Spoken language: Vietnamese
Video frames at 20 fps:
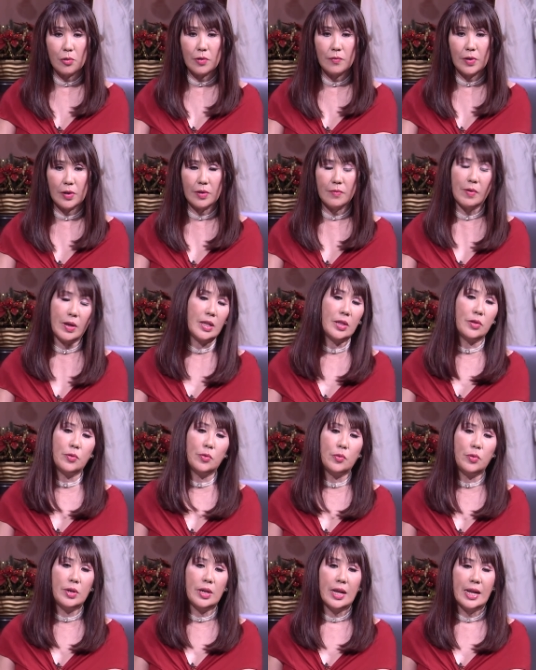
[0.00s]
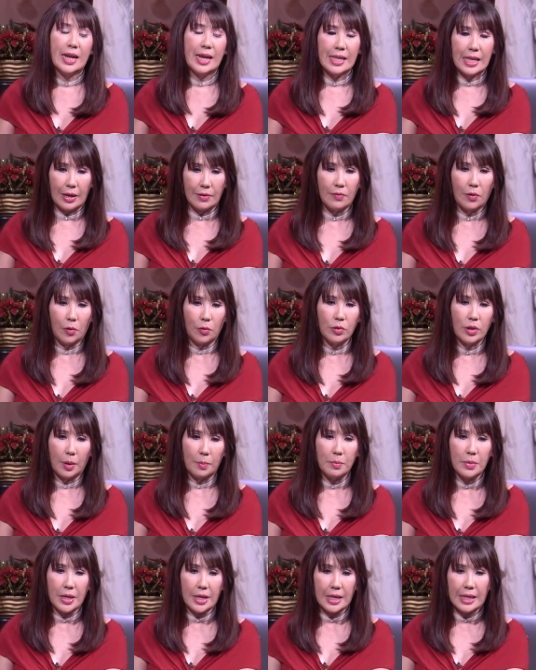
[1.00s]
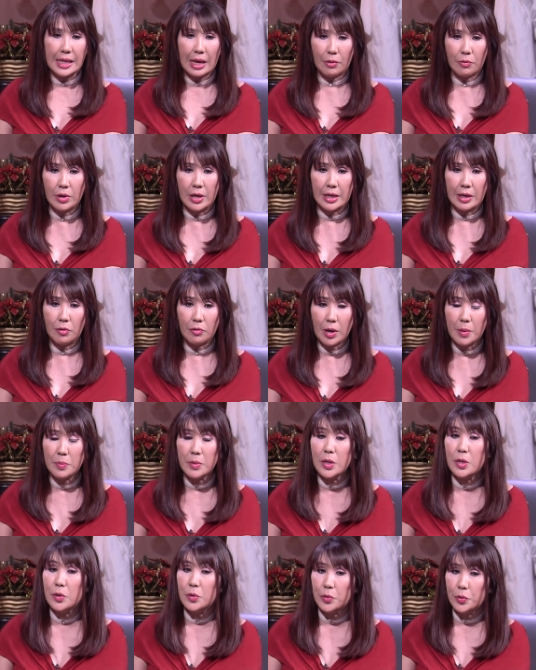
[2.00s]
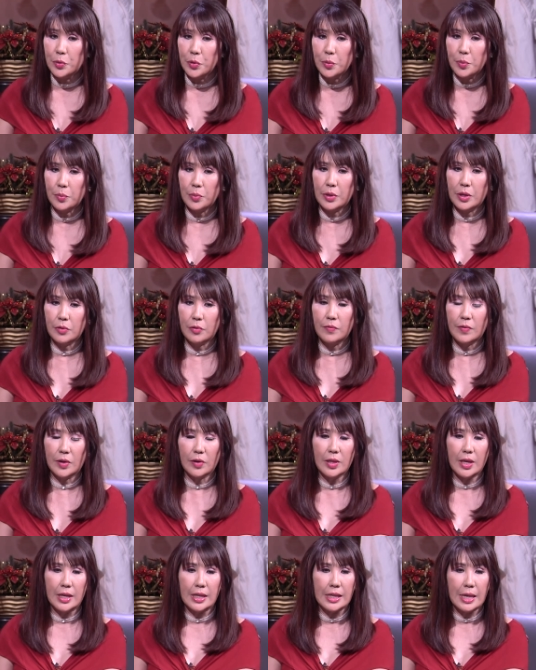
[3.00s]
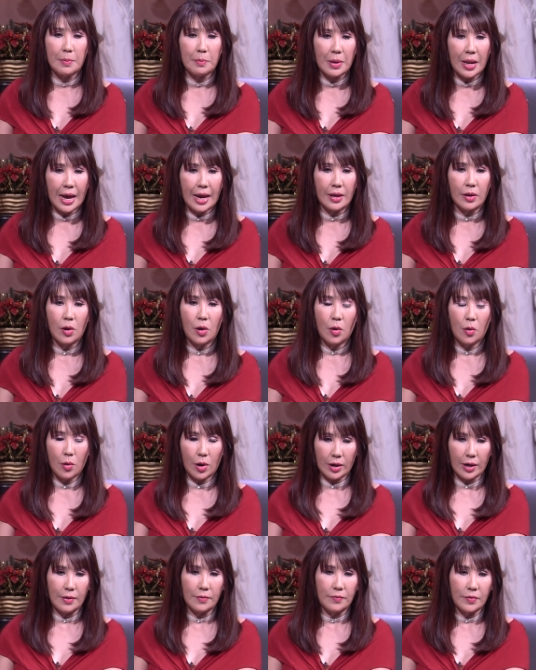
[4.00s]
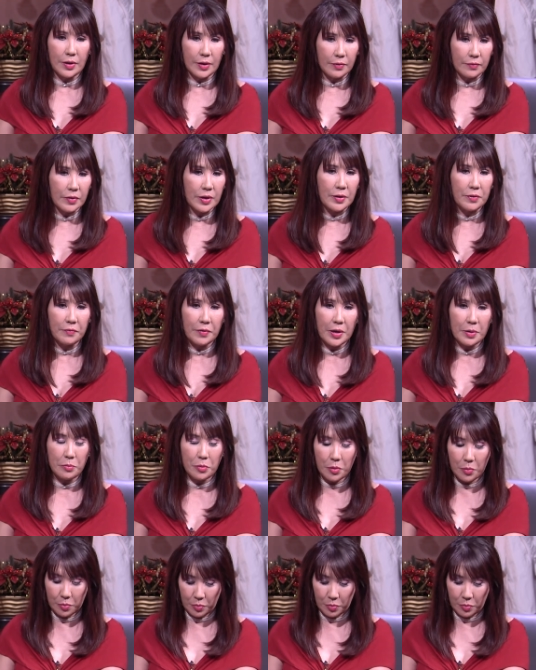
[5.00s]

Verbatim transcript: quý vị có thể tune giải phẫu thẩm mỹ tạo hình cao cấp trên YouTube thì quý vị có thể xem lại hoặc là việc vi Facebook